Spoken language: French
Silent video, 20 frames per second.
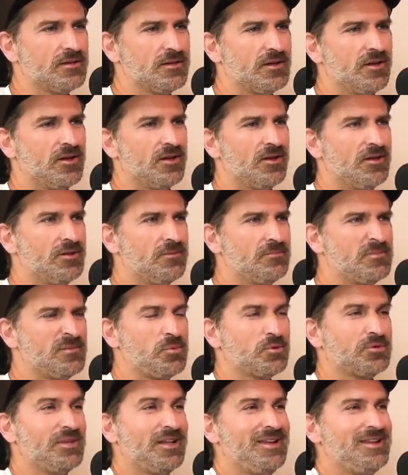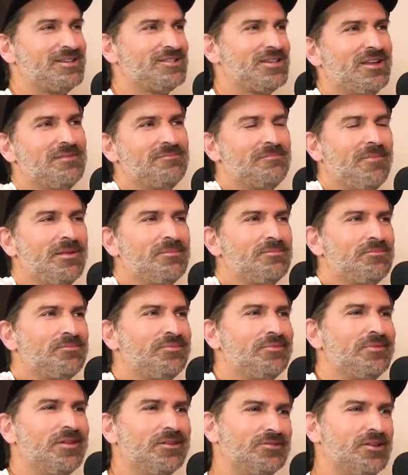ah pourtant, les gens ne demandent
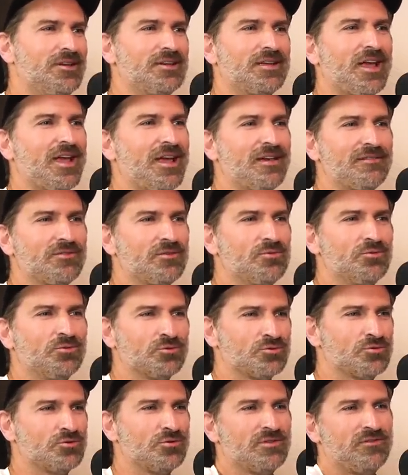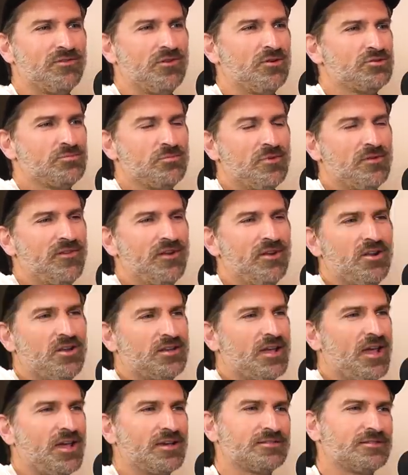plus d'autographes de nos jours. Ils veulent juste me faire le
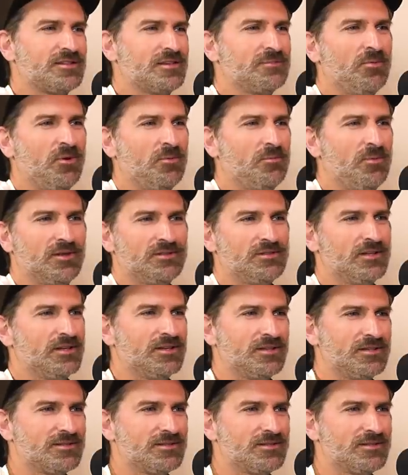gag, signe mon bottin.